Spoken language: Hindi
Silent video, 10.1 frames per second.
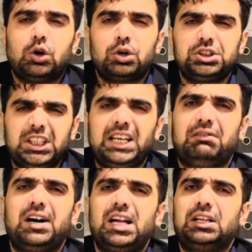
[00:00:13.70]
और ये
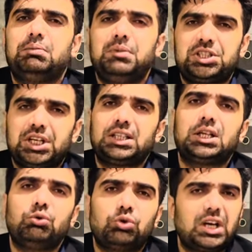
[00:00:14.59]
आवाज़ मैं चाहता
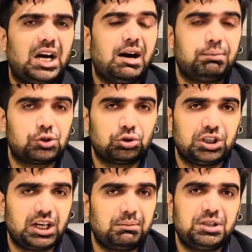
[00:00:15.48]
हूँ कि आप
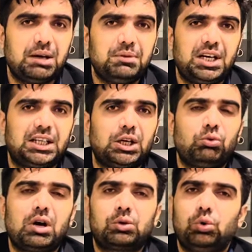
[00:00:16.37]
सऊदी अरबिया में रहता
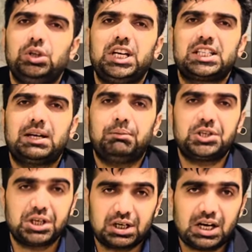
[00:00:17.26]
हुआ कोई ऐसा
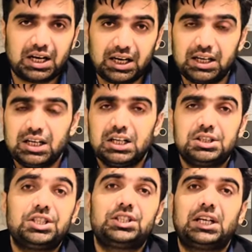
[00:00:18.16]
बशर ना रहे
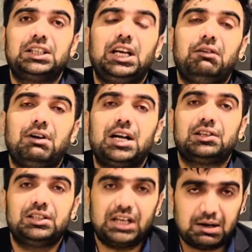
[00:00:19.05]
जिस तक ये आवाज़
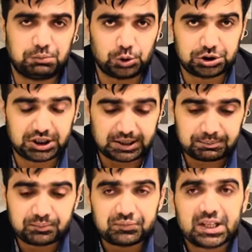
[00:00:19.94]
ना पहुँचे
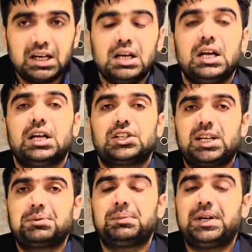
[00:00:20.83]

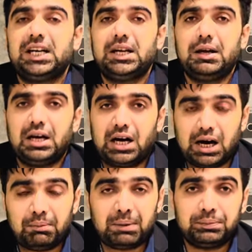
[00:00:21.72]
सबसे पहले
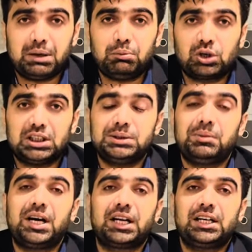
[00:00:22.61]
हम अपना
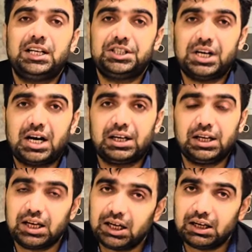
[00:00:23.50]
मुकदमा रखने जा
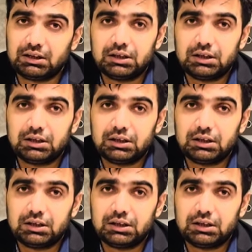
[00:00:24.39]
रहे हैं